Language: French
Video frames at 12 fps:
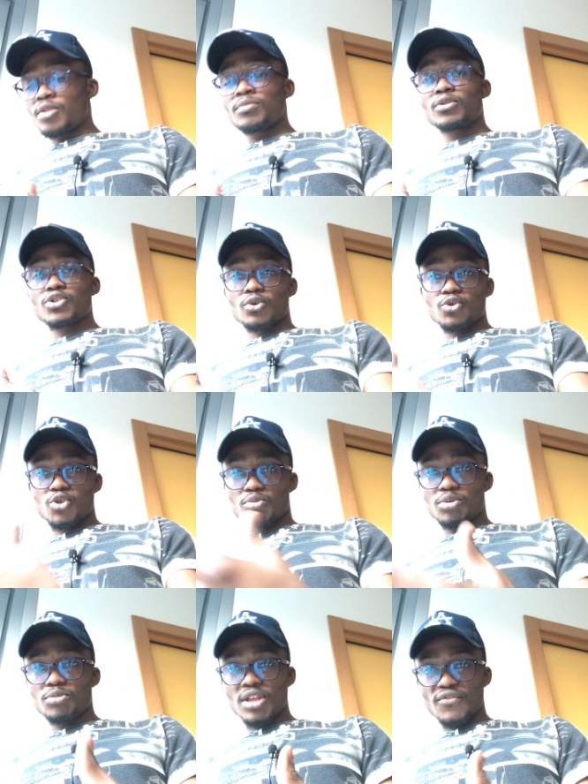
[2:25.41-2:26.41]
comme lorsqu'on
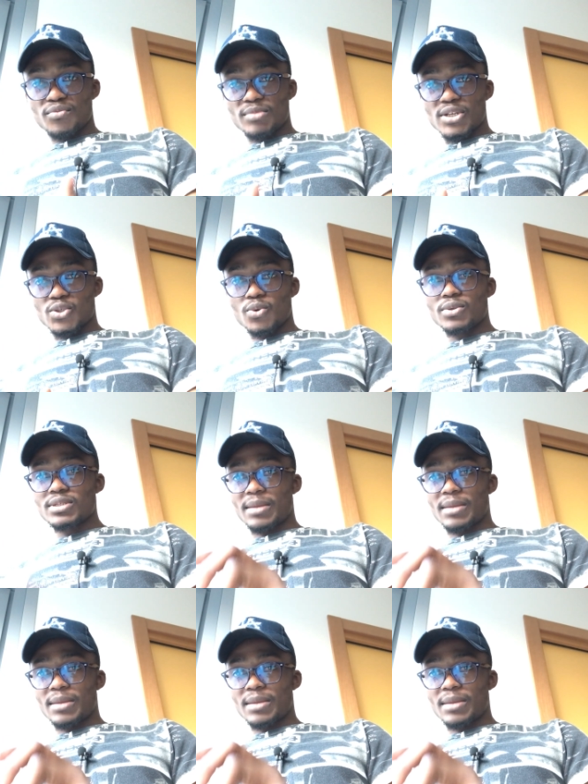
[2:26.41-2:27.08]
supprime une information,